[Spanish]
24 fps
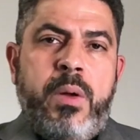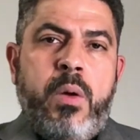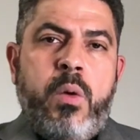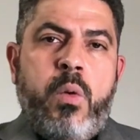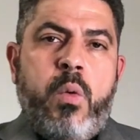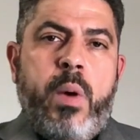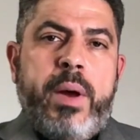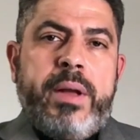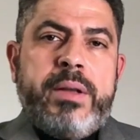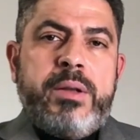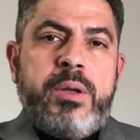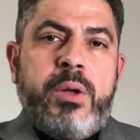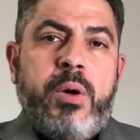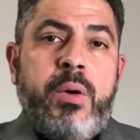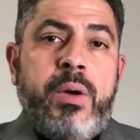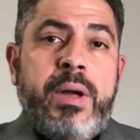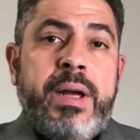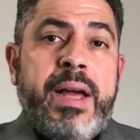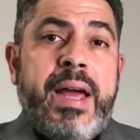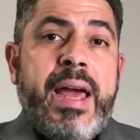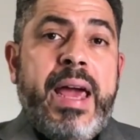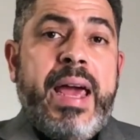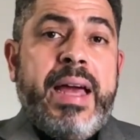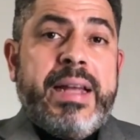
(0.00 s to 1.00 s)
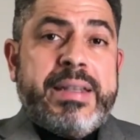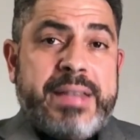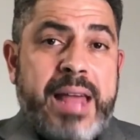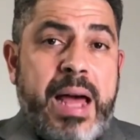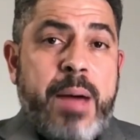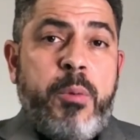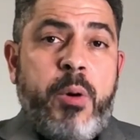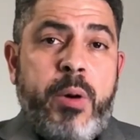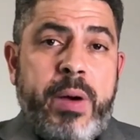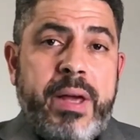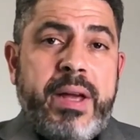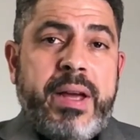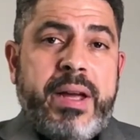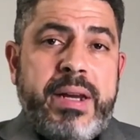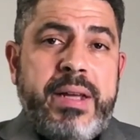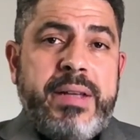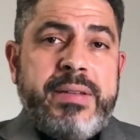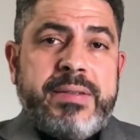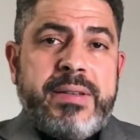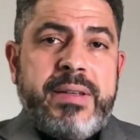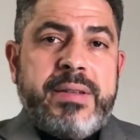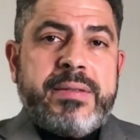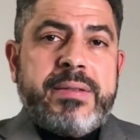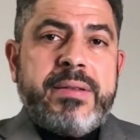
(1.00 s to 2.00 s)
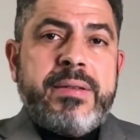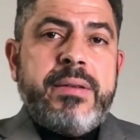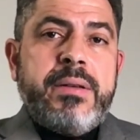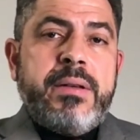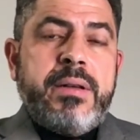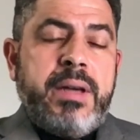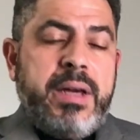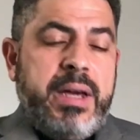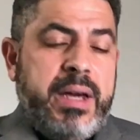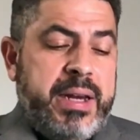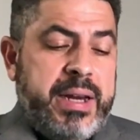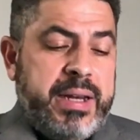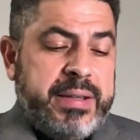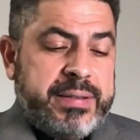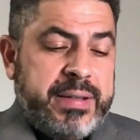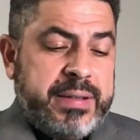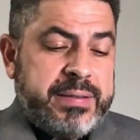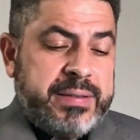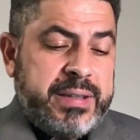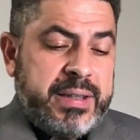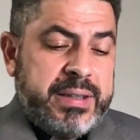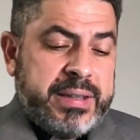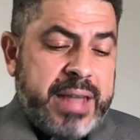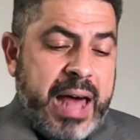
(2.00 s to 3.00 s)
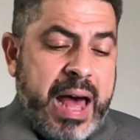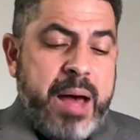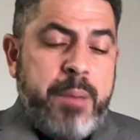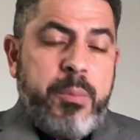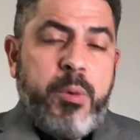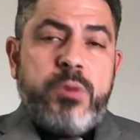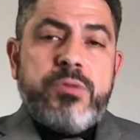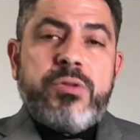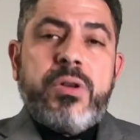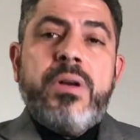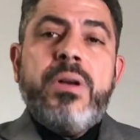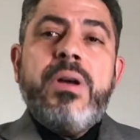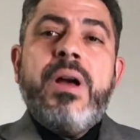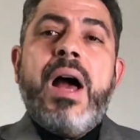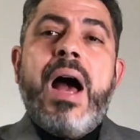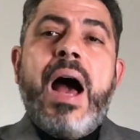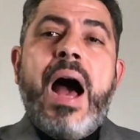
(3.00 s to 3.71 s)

cuando estamos en crisis y necesitamos